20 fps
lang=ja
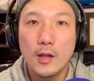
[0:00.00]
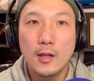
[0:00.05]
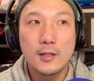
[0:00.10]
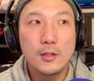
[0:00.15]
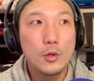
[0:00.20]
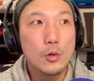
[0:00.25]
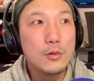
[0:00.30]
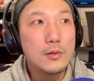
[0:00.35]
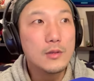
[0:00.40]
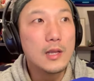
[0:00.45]

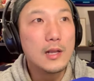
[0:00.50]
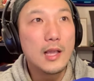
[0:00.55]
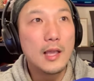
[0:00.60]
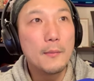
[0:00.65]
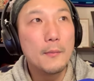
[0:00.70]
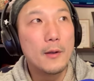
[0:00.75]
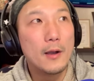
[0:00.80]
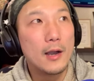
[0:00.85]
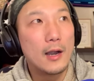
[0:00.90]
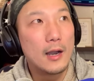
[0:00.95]
どんだけ、
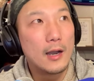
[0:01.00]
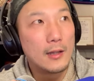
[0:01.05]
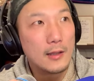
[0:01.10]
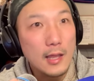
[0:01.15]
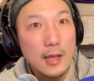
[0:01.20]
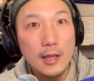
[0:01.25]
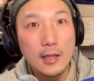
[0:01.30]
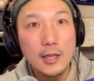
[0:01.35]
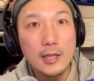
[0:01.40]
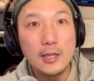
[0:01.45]

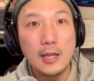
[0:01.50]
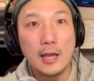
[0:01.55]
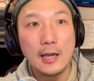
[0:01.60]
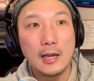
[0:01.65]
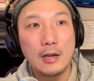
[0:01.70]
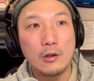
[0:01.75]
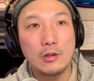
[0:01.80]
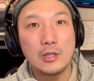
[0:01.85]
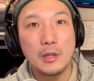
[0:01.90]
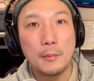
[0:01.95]
ね、いい大
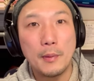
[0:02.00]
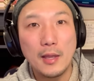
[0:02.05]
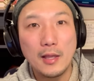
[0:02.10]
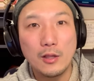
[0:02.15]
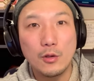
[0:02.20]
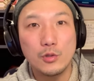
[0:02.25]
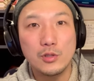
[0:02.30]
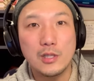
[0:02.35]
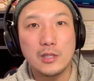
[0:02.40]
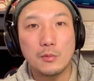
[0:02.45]
学行って勉
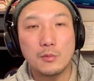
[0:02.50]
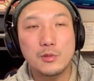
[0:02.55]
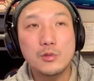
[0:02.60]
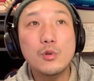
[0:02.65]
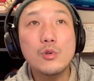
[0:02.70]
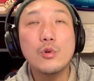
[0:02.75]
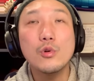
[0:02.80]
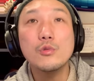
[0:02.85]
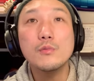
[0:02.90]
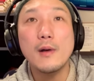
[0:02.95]
強してても、そ
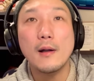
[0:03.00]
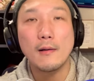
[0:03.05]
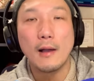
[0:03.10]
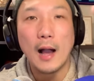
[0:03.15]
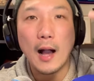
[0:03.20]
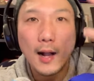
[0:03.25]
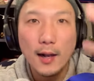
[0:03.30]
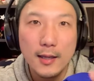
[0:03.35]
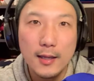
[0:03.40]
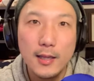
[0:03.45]
れをうまく
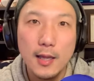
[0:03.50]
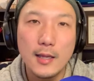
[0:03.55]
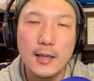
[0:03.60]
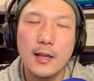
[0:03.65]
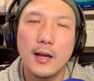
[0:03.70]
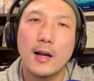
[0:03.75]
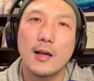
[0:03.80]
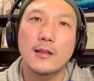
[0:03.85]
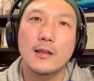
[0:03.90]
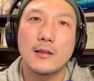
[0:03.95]
発揮できな
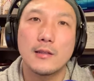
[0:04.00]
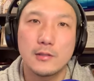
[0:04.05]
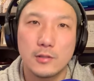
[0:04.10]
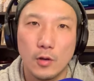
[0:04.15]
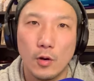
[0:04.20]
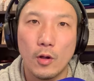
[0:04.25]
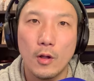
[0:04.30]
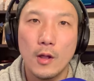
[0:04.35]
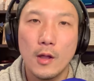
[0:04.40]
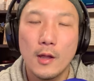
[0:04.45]
かったんです
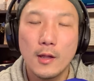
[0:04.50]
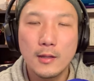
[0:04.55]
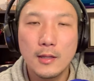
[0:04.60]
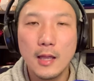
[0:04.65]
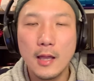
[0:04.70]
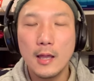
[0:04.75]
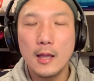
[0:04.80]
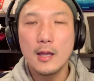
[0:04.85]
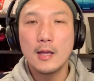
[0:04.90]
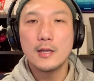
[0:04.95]
よ。
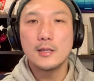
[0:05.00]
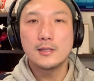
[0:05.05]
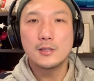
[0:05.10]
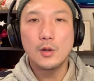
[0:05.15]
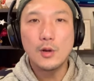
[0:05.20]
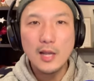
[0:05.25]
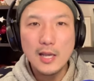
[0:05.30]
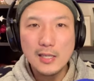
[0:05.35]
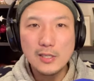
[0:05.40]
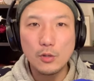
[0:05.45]
で、そ
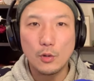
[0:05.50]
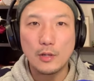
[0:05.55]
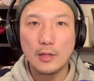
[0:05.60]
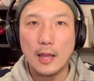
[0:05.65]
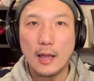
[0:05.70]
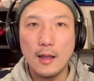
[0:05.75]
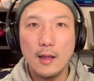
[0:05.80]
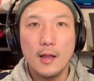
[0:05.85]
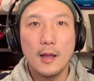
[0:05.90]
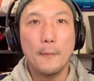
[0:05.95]
れ以上に
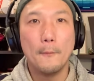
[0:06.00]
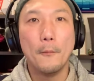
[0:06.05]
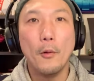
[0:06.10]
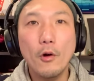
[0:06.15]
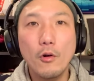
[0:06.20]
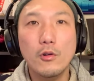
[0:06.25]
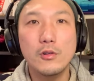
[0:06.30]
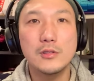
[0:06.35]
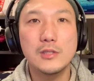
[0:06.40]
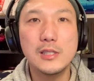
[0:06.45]
ね、
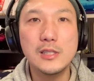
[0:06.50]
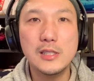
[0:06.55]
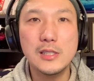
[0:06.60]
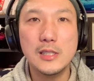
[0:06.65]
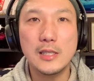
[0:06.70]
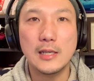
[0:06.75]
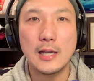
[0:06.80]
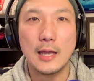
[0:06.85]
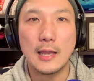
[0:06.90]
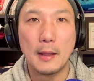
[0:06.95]
僕自
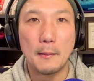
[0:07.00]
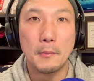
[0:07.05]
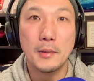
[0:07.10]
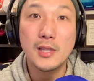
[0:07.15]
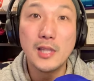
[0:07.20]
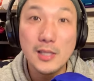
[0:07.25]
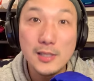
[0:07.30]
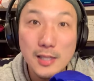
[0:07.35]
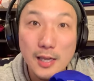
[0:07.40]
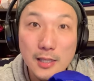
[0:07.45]
身がね、満
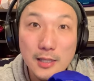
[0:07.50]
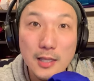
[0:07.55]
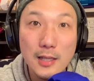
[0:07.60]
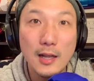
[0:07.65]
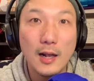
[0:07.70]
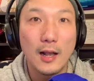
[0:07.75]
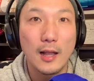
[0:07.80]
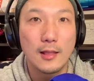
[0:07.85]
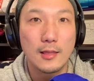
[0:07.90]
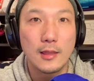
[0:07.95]
たされてな
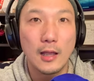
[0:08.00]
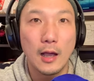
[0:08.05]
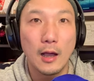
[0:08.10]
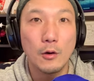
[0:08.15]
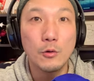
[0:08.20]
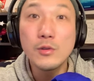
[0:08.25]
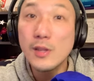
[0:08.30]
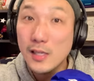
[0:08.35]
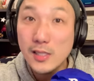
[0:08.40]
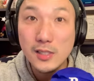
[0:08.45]
かった。
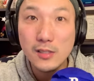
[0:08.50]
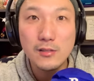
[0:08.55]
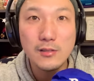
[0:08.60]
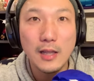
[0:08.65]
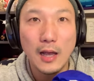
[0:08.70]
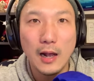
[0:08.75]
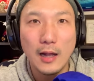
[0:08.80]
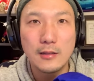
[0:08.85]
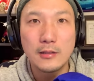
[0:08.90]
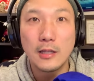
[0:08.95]
嬉しくな
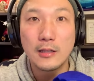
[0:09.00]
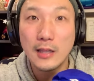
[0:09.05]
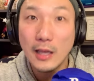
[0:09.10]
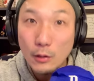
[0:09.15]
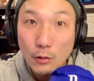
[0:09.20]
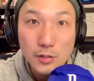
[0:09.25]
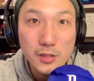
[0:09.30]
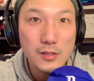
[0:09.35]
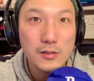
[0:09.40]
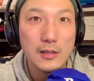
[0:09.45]
かった。
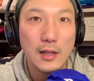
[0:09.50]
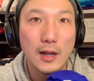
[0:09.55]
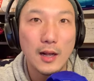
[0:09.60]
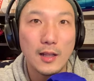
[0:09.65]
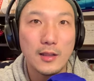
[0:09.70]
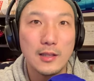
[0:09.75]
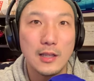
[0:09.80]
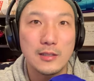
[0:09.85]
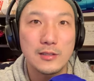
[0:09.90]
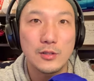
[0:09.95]
楽しくな
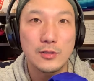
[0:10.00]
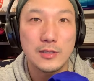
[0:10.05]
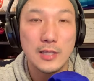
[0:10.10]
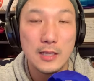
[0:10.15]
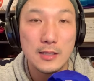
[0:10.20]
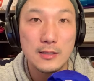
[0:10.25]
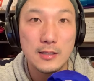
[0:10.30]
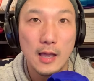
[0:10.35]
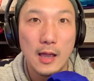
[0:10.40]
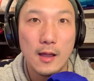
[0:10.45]
かったんですよ、
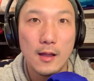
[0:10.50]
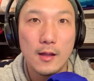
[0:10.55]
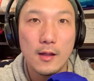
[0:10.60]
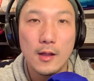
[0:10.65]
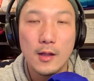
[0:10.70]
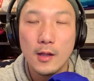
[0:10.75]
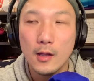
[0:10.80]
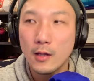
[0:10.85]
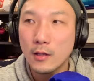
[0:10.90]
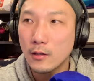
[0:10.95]
全然。
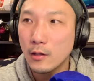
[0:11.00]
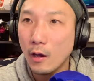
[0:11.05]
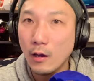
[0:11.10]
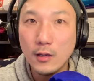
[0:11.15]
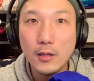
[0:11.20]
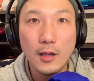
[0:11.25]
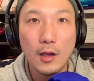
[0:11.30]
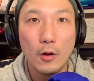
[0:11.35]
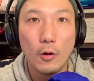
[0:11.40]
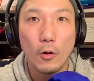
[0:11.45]
なん
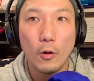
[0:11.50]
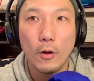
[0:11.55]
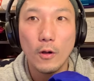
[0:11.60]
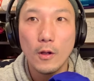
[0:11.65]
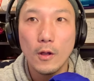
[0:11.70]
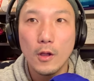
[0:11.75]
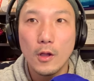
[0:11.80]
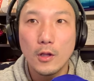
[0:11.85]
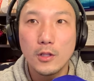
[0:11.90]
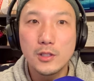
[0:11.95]
やろう。
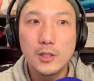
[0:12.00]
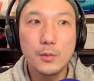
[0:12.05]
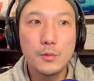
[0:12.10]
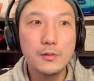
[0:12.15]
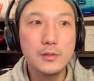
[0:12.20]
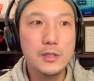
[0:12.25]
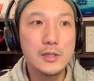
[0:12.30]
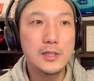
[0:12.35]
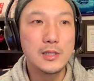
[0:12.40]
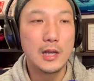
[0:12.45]
自分
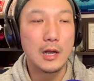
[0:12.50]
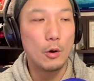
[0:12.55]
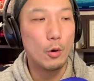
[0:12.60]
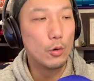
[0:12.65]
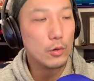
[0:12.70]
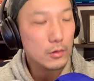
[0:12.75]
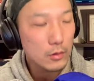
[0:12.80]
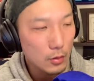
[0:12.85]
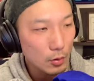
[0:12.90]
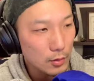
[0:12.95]
自身が
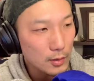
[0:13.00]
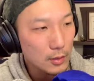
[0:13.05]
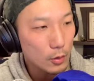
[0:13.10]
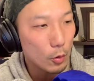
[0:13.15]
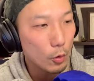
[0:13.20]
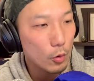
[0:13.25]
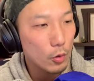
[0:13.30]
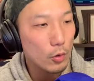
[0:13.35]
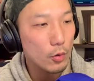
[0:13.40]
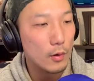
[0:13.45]
本当に
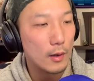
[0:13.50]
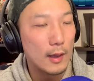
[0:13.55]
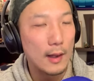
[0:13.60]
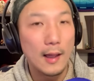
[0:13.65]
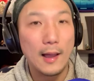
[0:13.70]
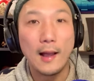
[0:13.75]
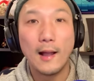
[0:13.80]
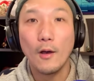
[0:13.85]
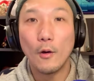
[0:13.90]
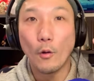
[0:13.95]
心か
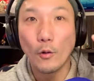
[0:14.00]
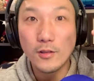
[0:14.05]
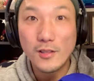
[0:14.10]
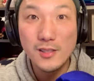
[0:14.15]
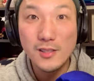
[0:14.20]
らおす